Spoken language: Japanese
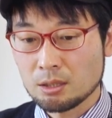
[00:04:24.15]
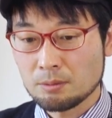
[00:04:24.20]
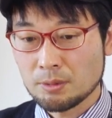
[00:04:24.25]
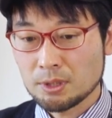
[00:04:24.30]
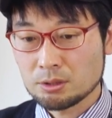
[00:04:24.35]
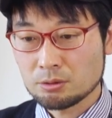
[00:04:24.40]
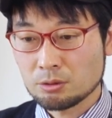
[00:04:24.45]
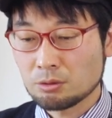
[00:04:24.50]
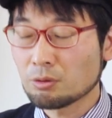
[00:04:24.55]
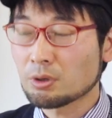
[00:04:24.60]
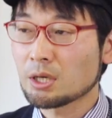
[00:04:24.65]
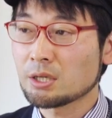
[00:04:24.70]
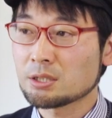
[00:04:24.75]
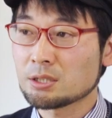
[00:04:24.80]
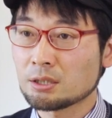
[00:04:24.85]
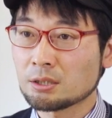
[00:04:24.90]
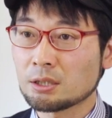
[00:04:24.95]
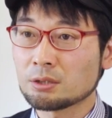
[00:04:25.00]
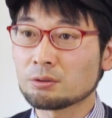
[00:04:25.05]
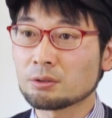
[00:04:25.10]
まず業界
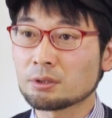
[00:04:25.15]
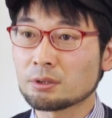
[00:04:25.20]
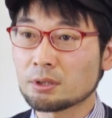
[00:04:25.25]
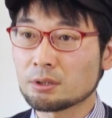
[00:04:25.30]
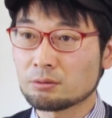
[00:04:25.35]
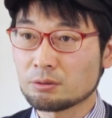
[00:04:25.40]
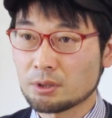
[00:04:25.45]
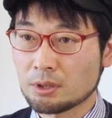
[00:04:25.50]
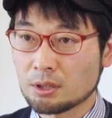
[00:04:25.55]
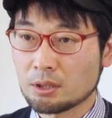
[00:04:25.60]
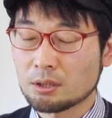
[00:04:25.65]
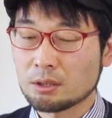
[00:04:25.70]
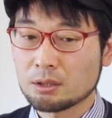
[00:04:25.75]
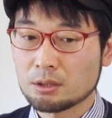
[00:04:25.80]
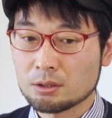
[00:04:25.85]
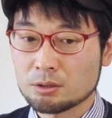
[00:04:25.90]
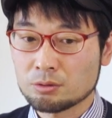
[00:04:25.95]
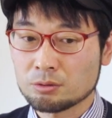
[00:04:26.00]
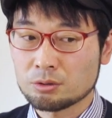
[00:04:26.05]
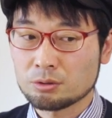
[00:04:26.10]
知らないといけないので
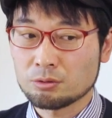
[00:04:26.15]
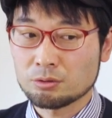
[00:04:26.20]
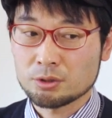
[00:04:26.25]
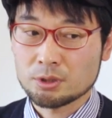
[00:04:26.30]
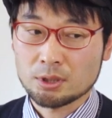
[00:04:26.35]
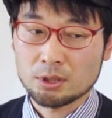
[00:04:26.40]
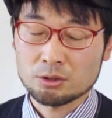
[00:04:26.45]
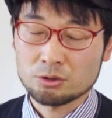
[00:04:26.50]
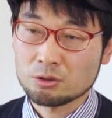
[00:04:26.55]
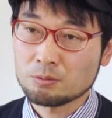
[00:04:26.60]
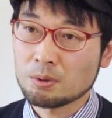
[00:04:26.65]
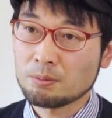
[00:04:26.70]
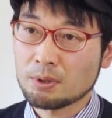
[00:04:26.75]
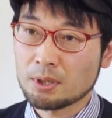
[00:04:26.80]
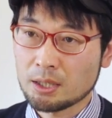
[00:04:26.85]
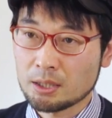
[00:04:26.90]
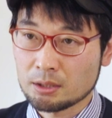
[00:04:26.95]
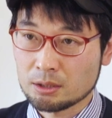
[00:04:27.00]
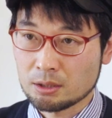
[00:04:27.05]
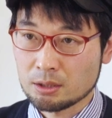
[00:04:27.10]
卒業してからそのま
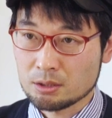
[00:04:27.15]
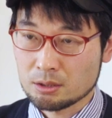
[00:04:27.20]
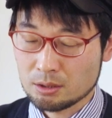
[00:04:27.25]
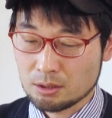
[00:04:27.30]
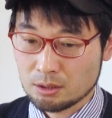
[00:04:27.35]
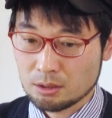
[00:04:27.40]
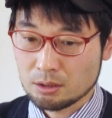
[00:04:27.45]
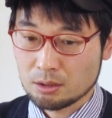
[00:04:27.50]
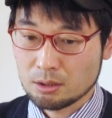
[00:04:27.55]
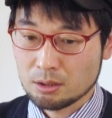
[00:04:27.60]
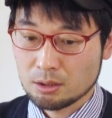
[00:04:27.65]
ま入ってですね、